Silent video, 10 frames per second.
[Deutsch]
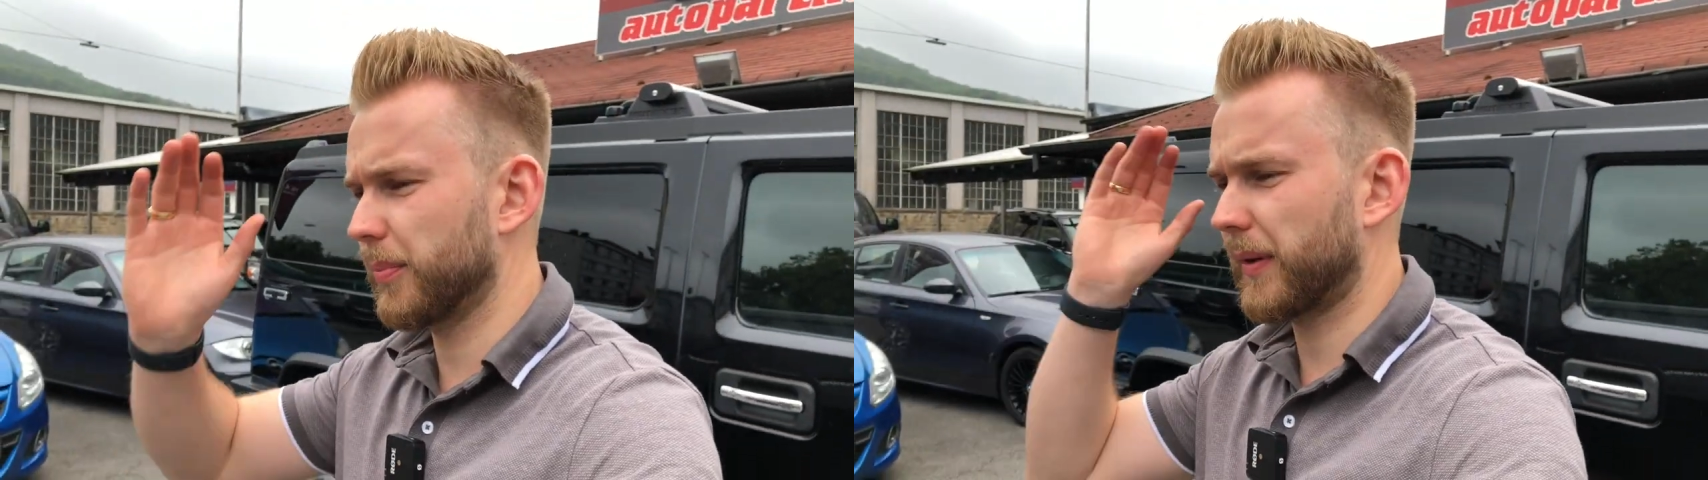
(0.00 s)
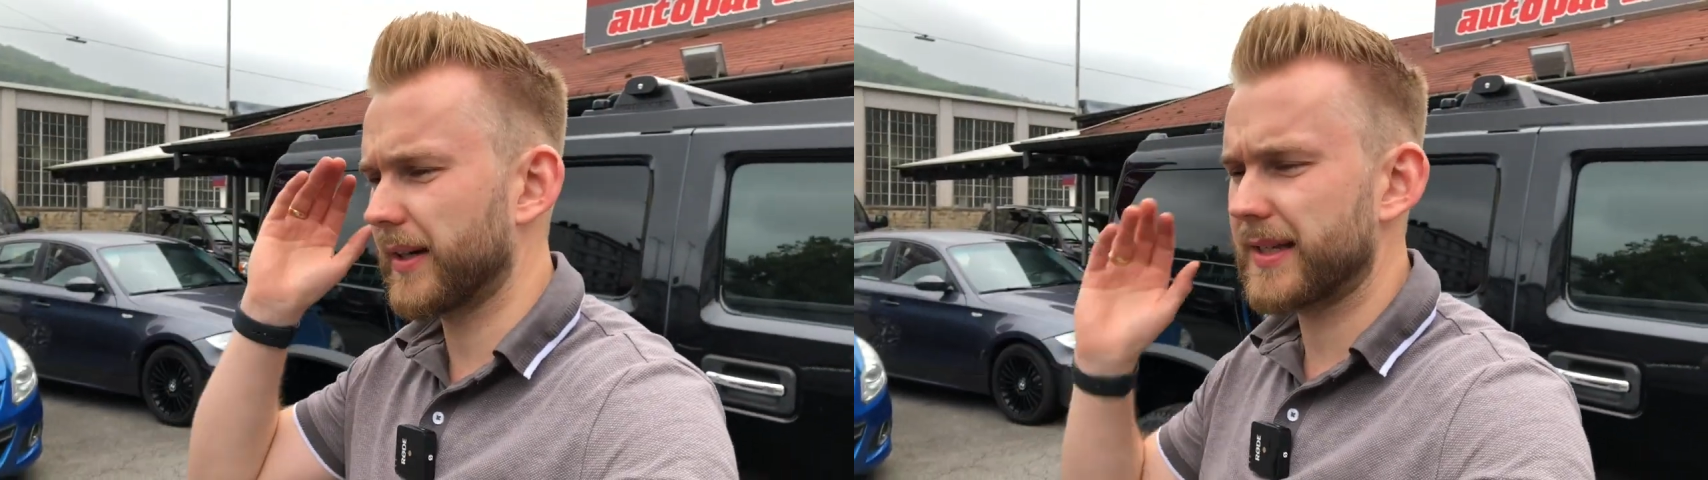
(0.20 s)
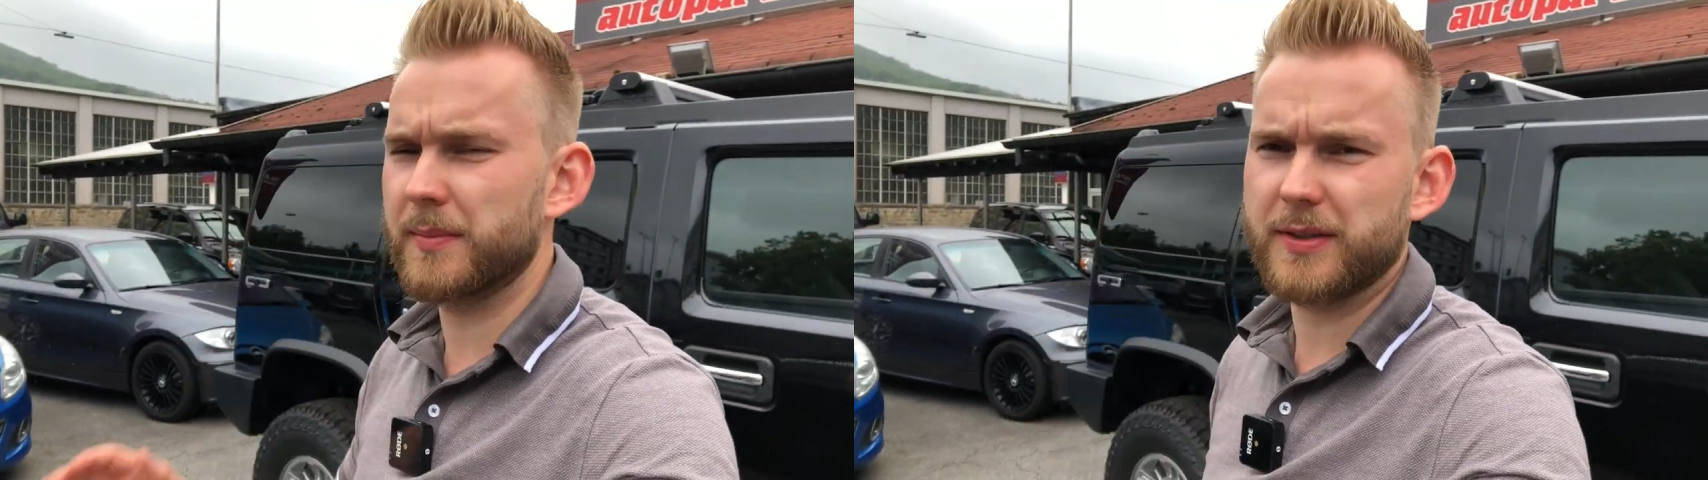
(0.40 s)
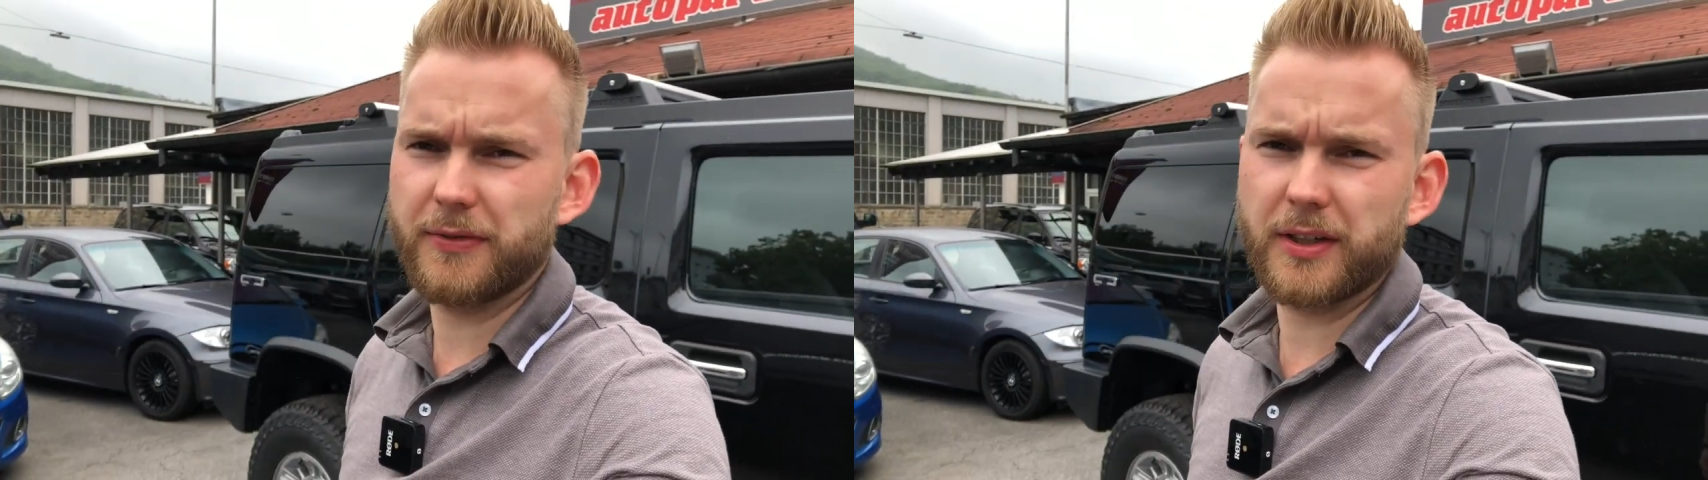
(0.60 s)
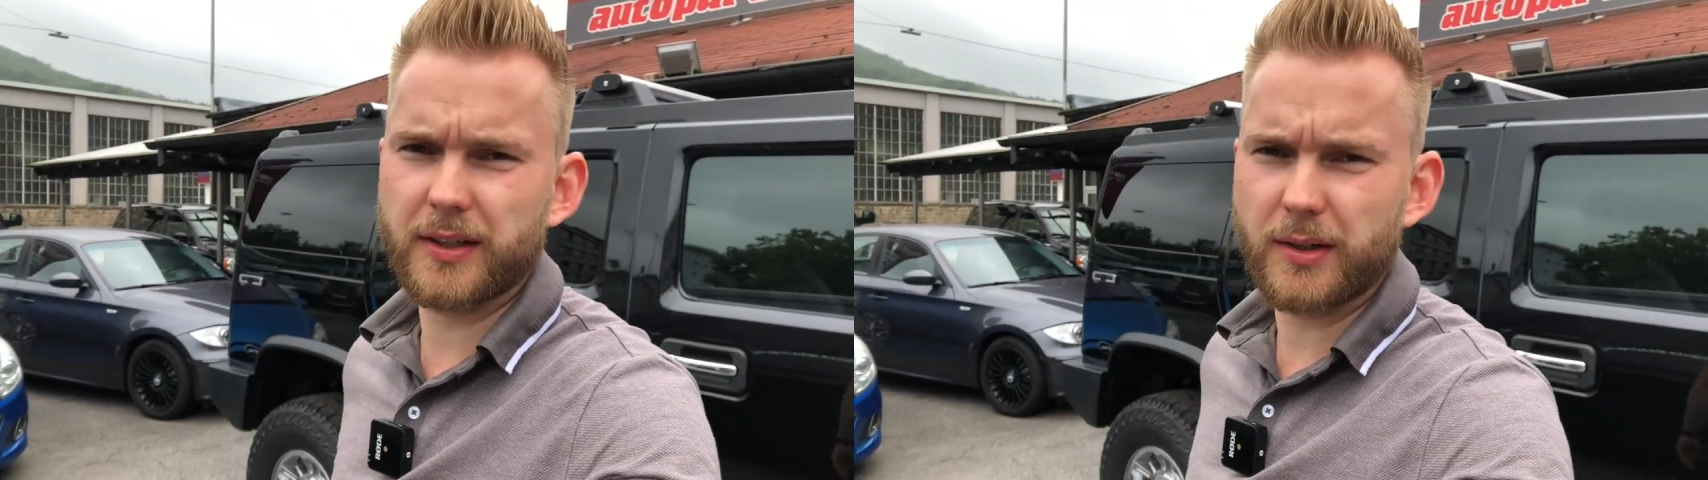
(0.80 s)

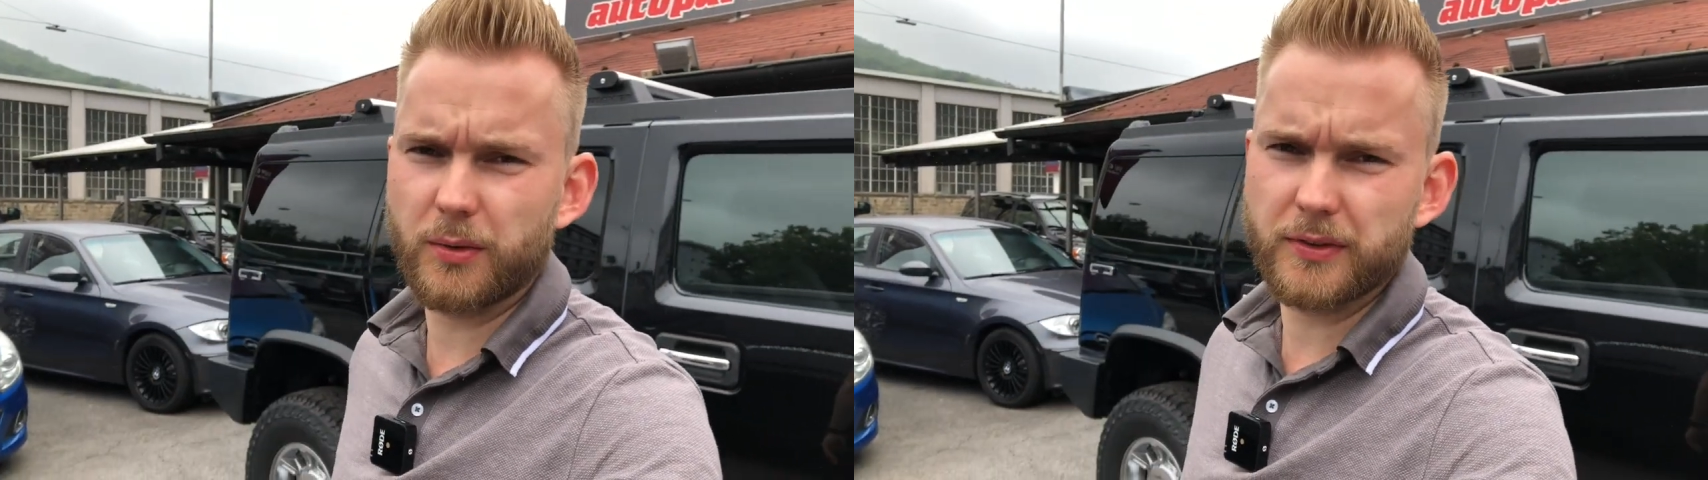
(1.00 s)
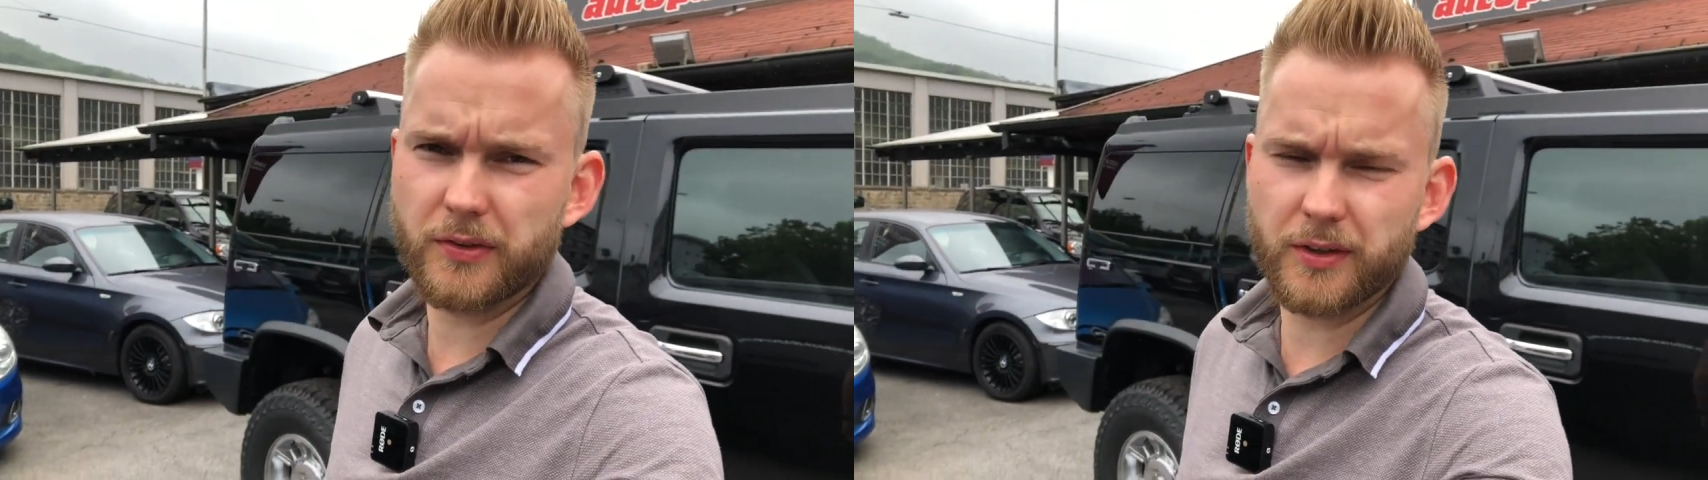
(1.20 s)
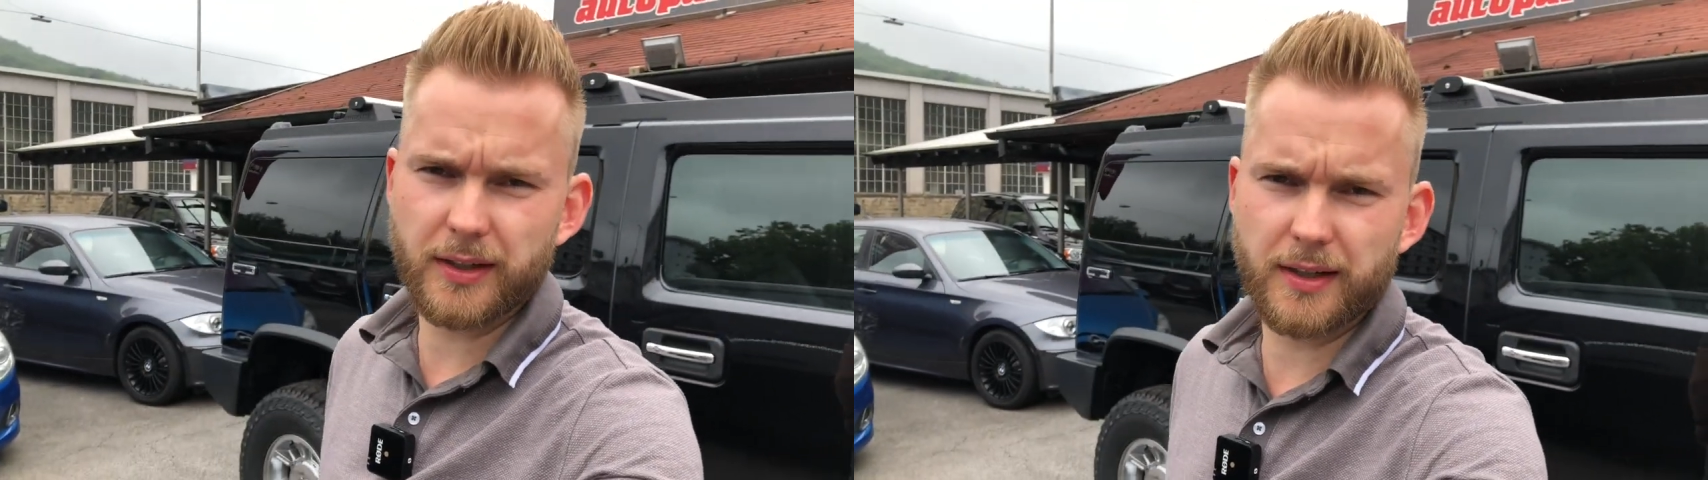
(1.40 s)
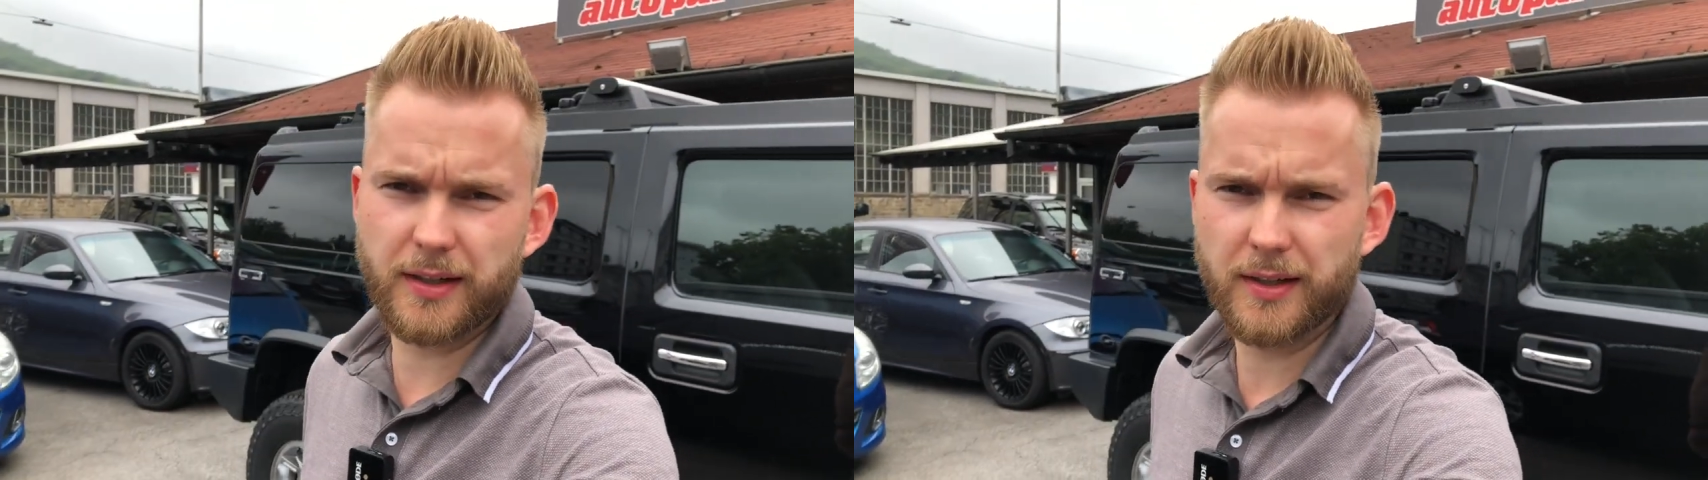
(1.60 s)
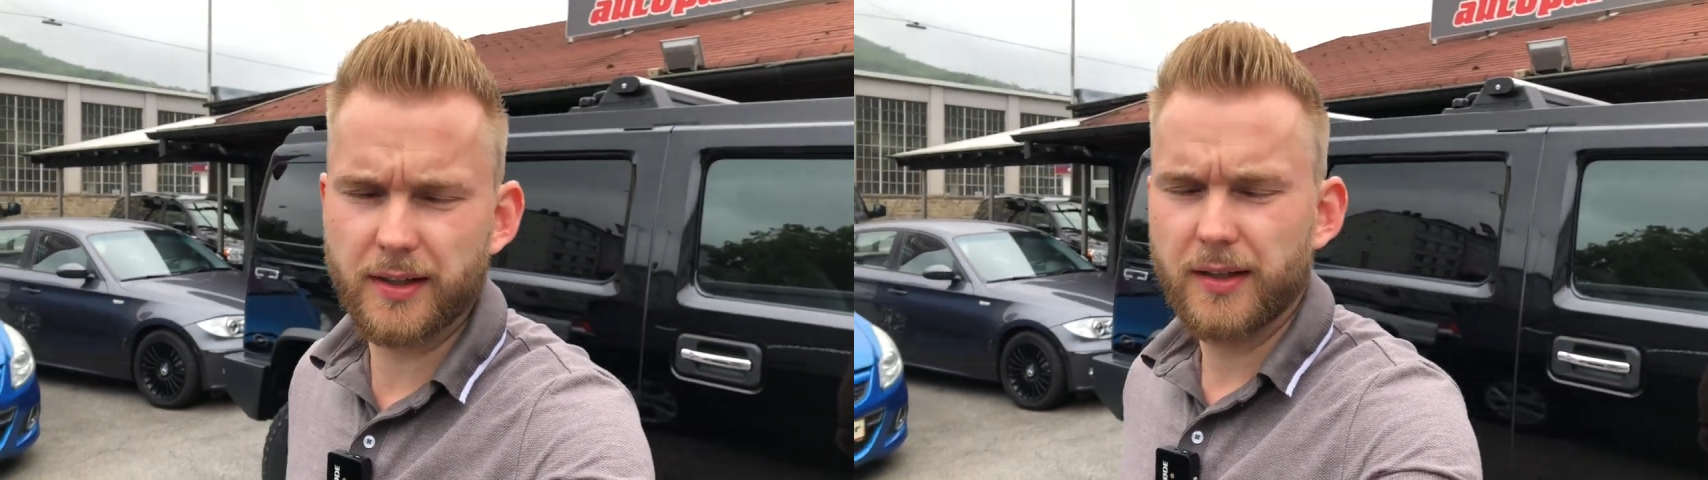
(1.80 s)
Preishemisphären auf, die sind ja